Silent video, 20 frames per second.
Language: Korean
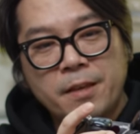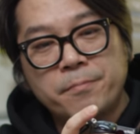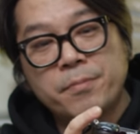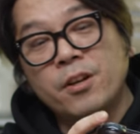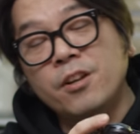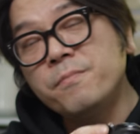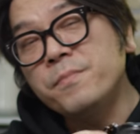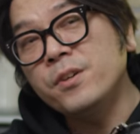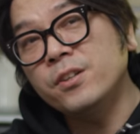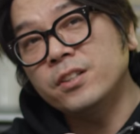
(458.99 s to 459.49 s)

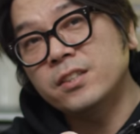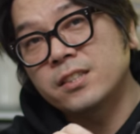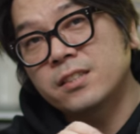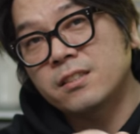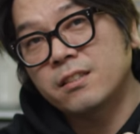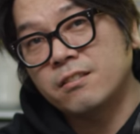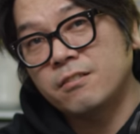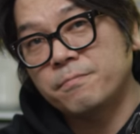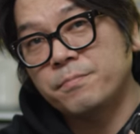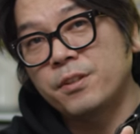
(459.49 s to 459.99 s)
별명이
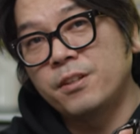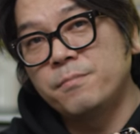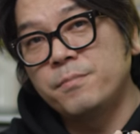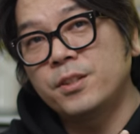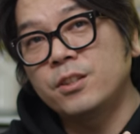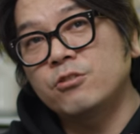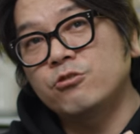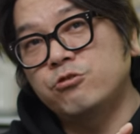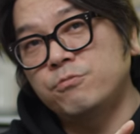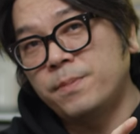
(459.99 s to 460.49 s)
있어요.
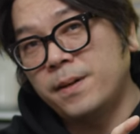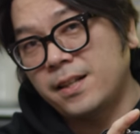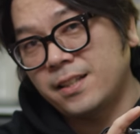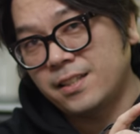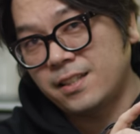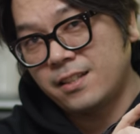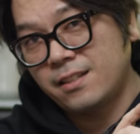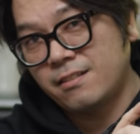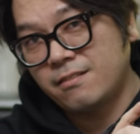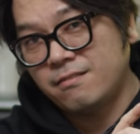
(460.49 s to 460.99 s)
별명이
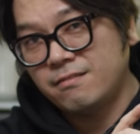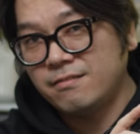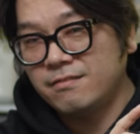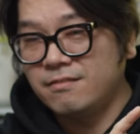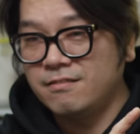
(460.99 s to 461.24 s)
구박이에요.